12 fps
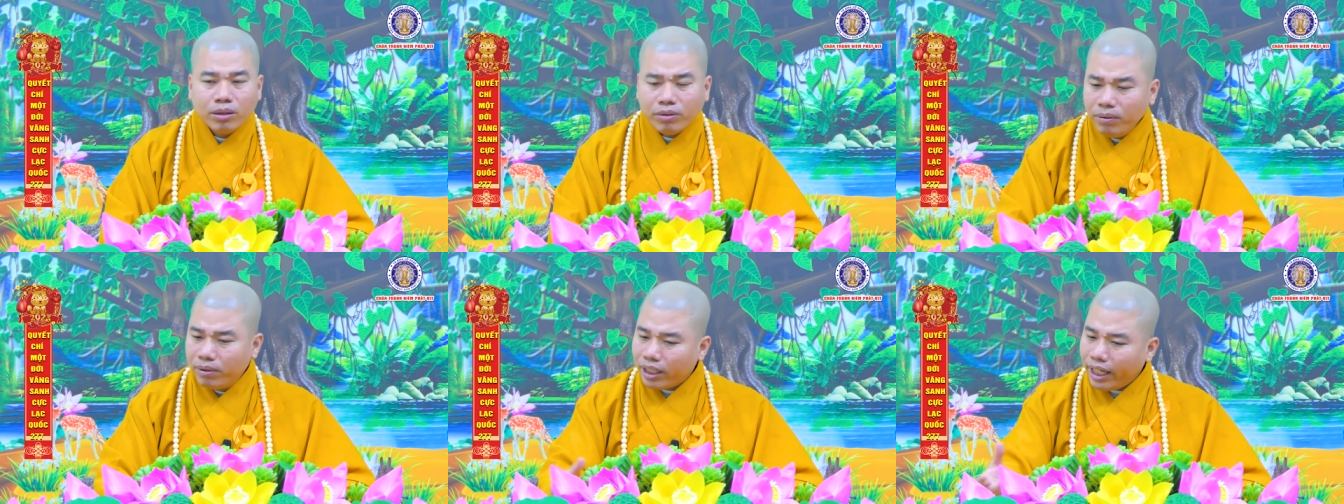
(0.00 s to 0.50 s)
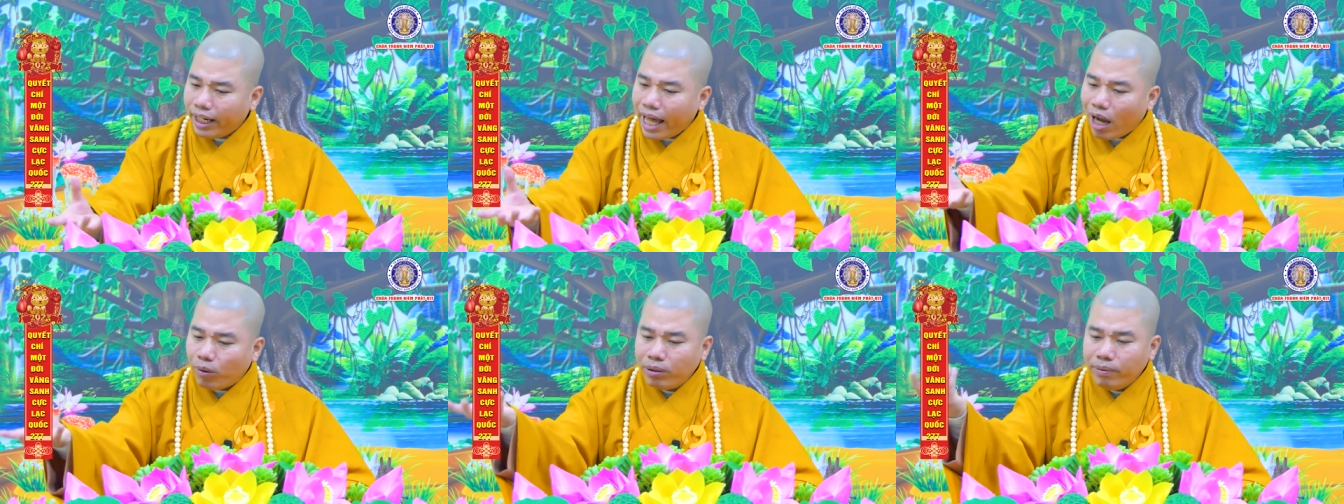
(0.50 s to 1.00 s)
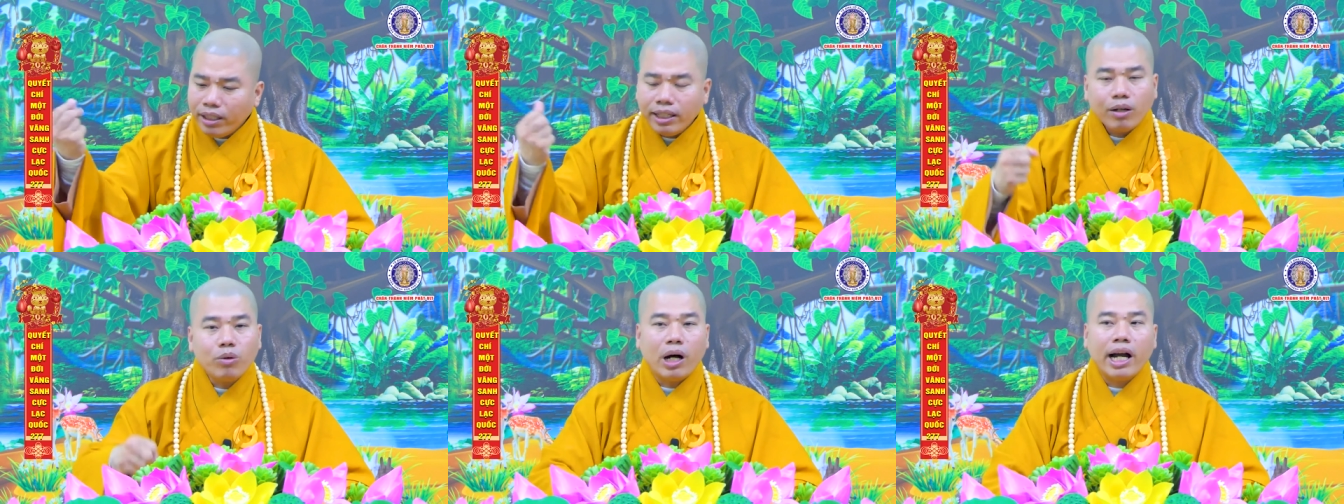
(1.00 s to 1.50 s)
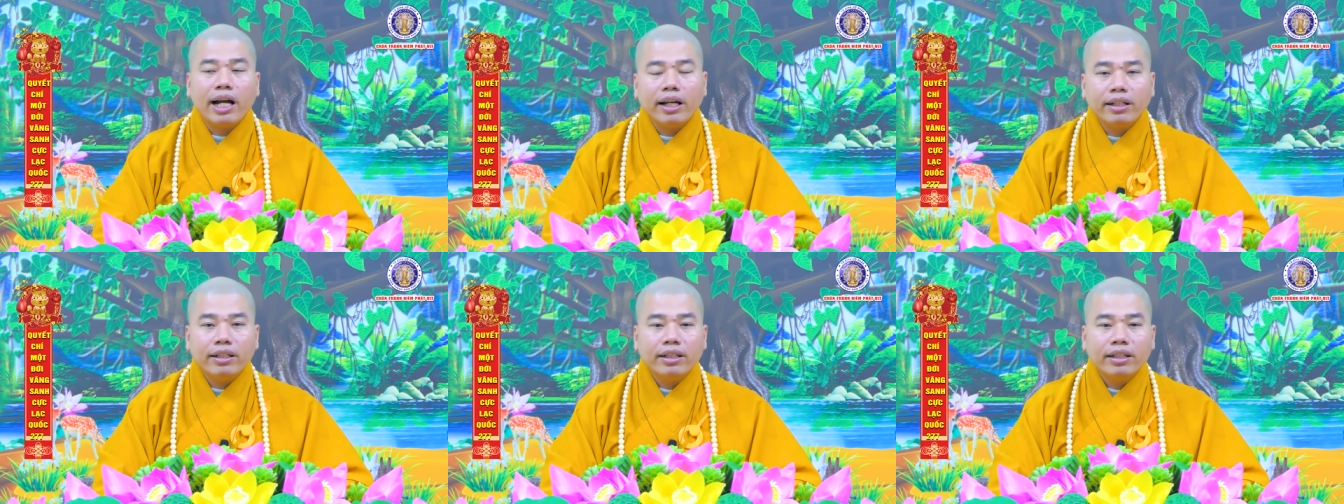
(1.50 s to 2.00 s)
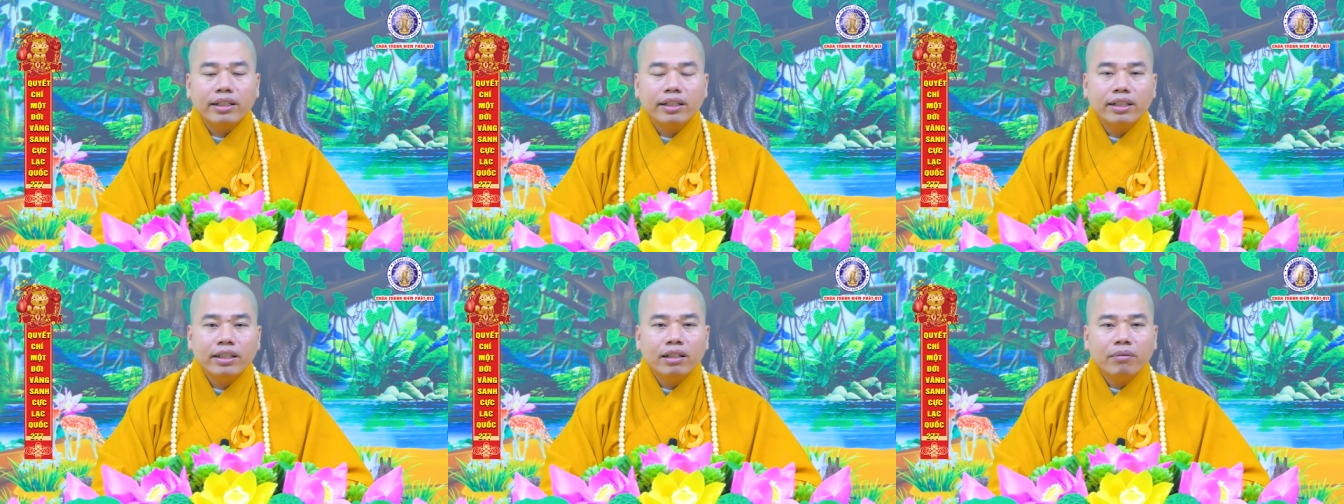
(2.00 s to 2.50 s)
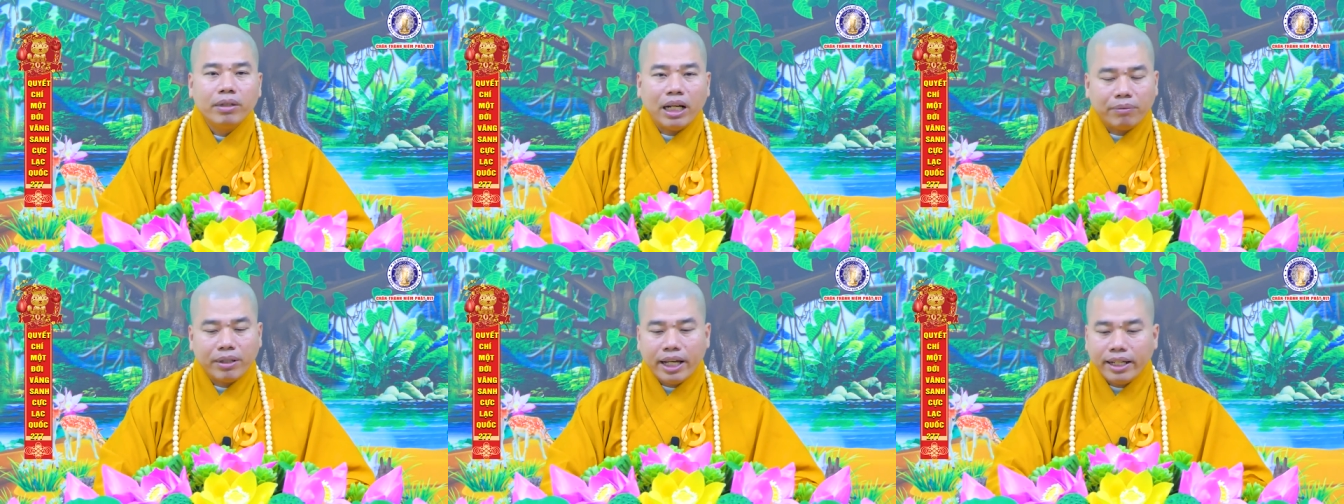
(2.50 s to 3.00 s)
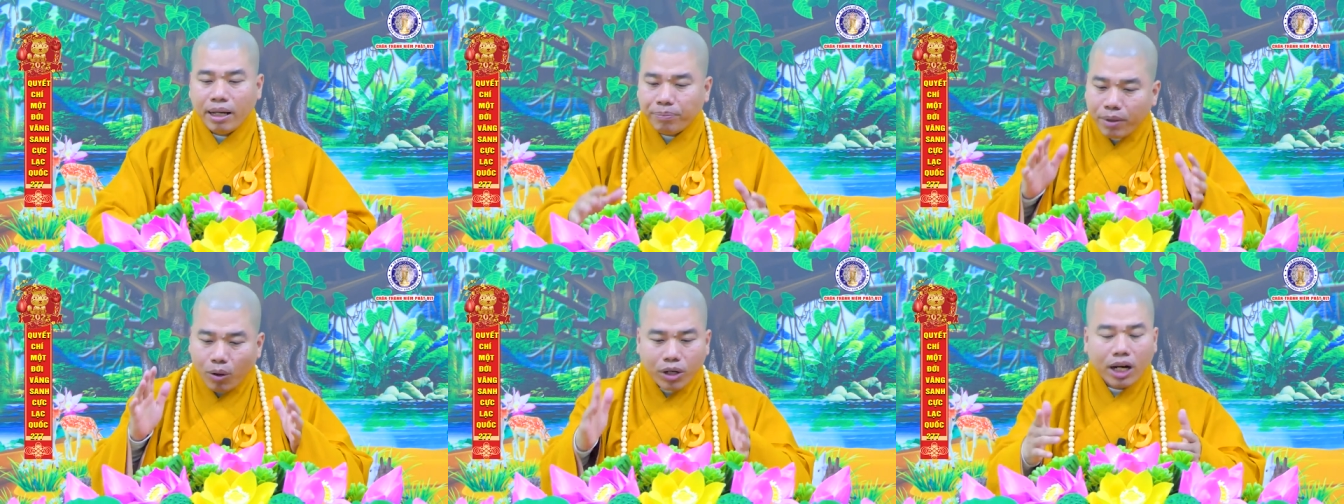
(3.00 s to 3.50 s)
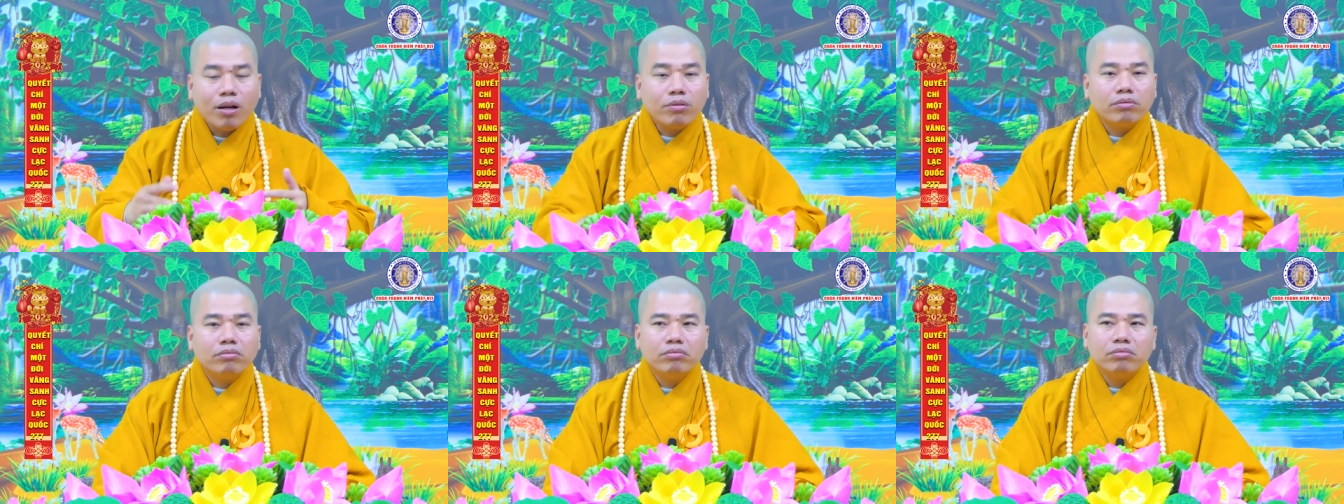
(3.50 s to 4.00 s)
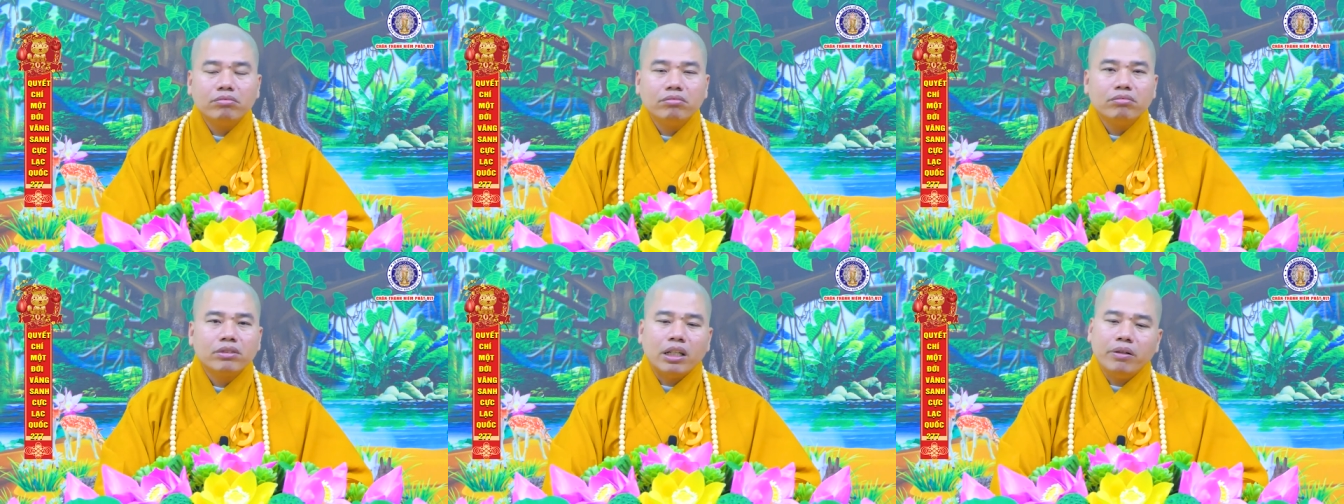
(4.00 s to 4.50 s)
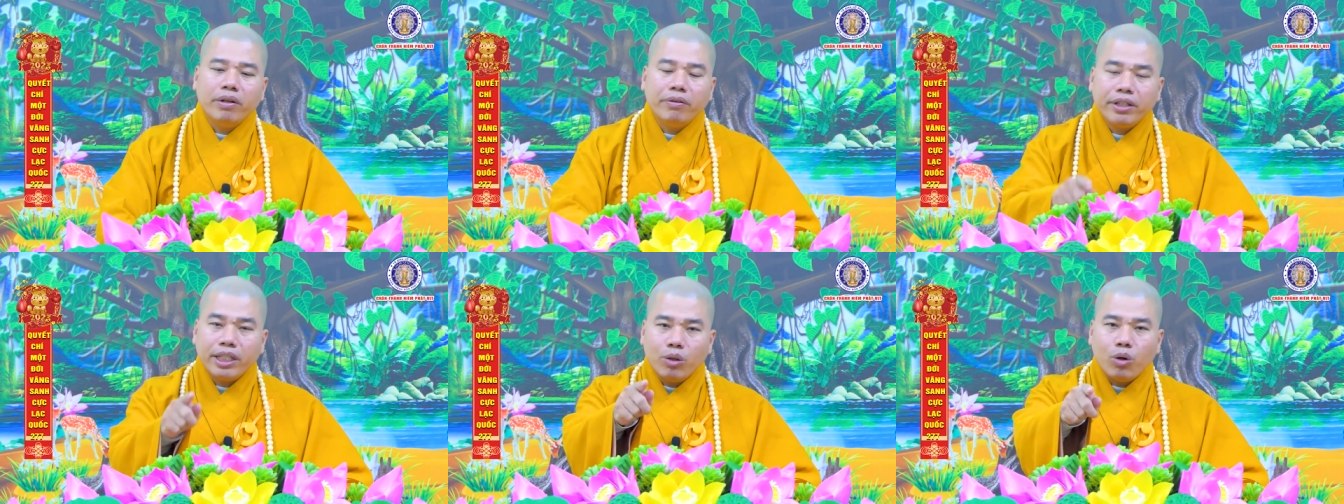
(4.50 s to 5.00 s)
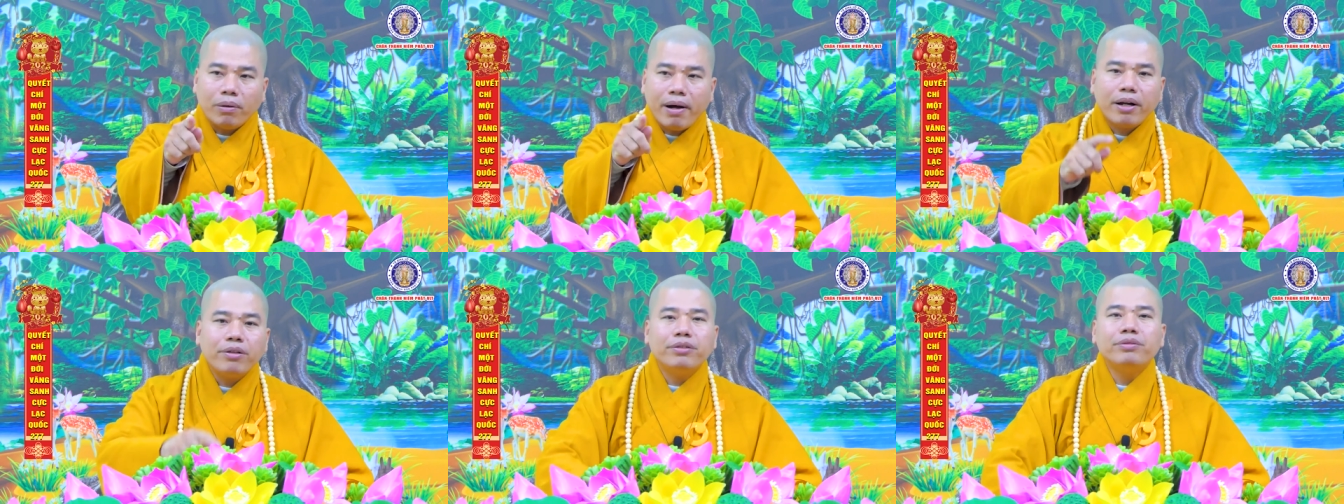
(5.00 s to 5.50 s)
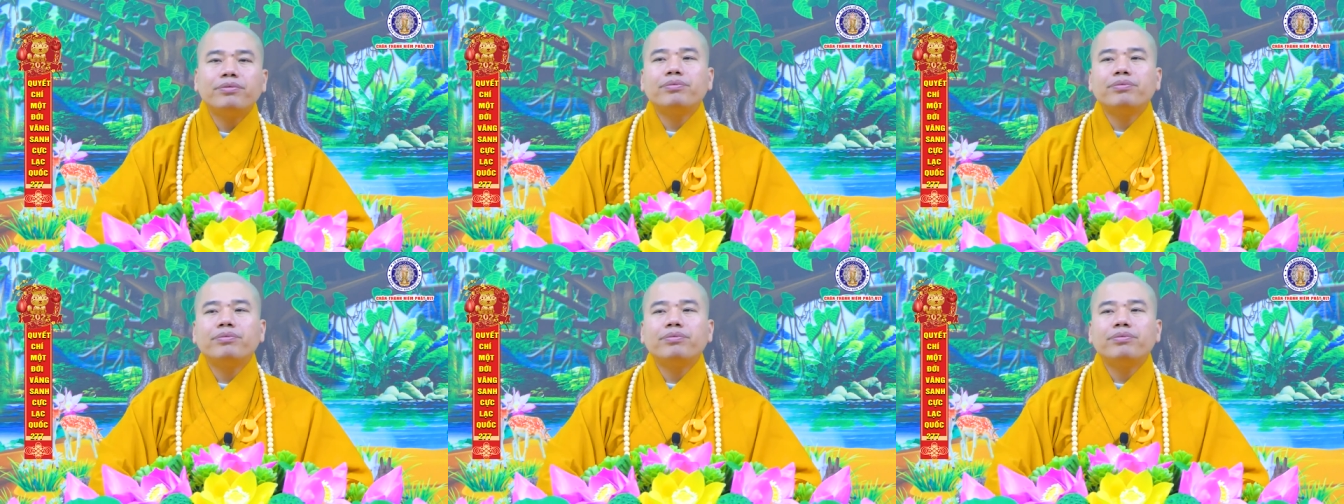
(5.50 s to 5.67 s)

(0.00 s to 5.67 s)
trong khi mình nghe đạo mình biết nhắn quả làm nghề đập đầu cá lóc thì vì phải chịu quả báo